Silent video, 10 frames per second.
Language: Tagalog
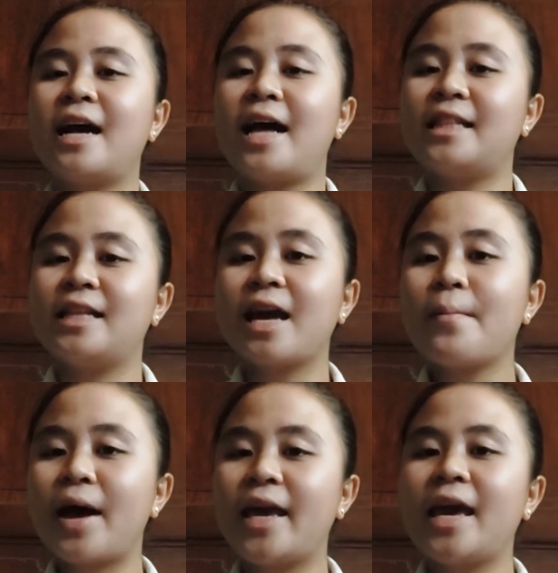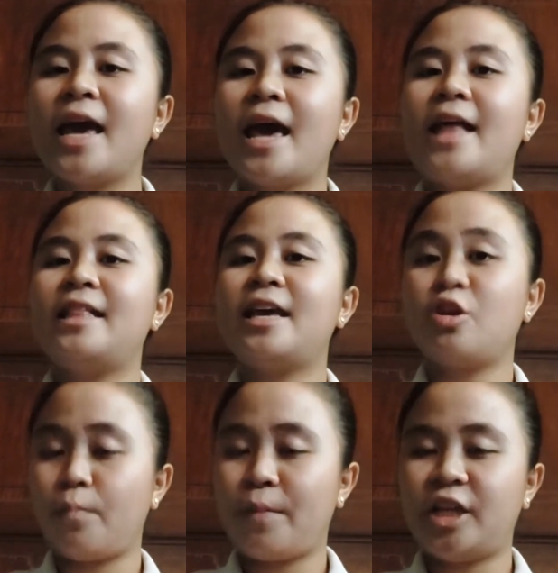ng ating kamay, and
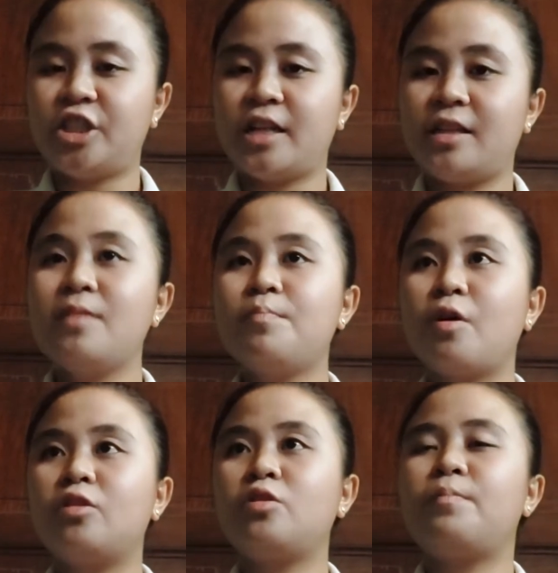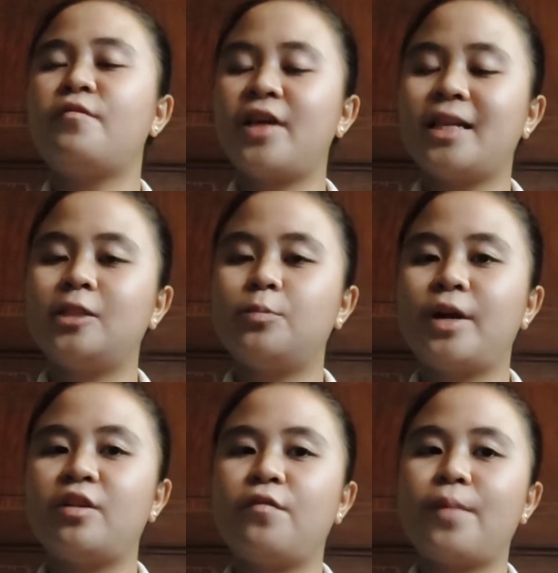then yung patient din po to prevent the
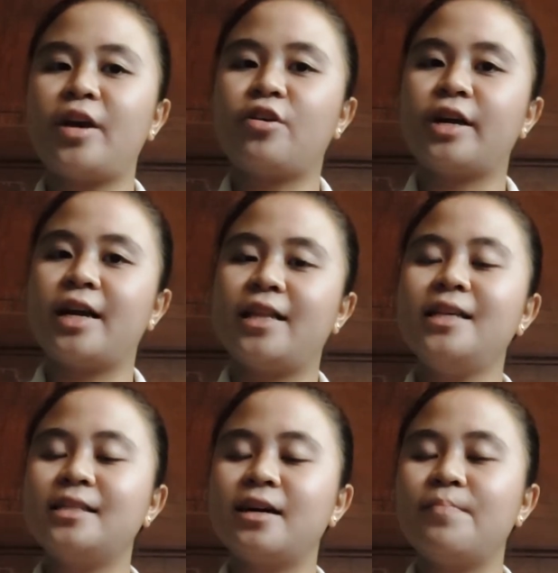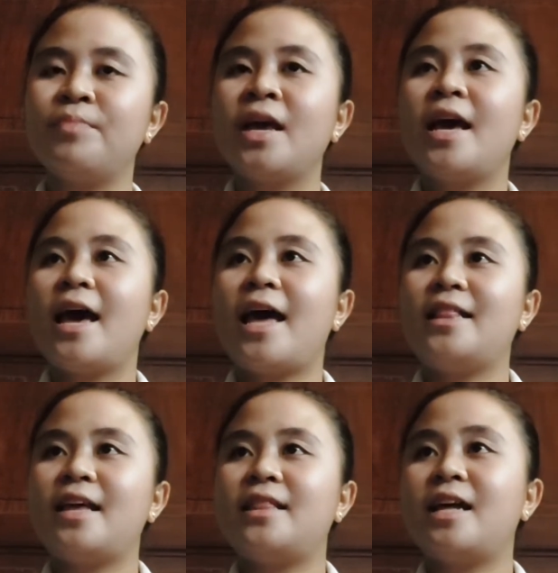spread of microorganism.
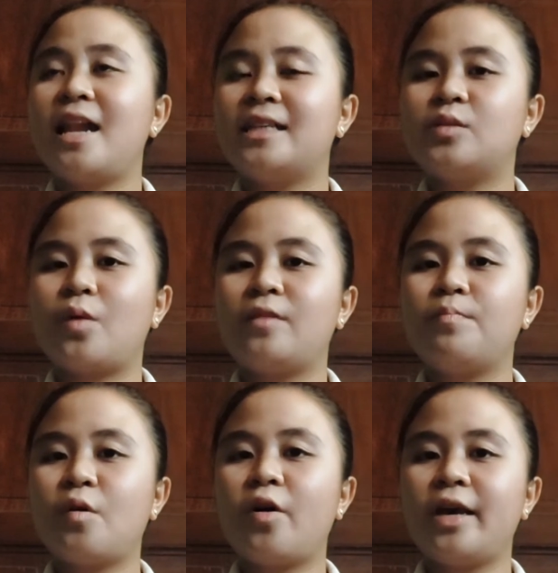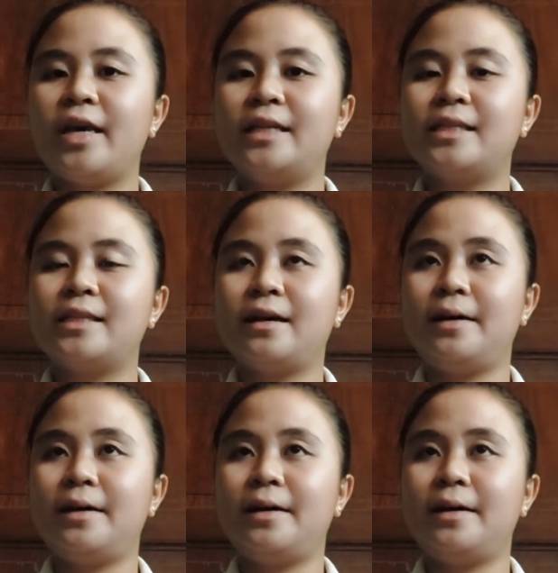And then the last one po is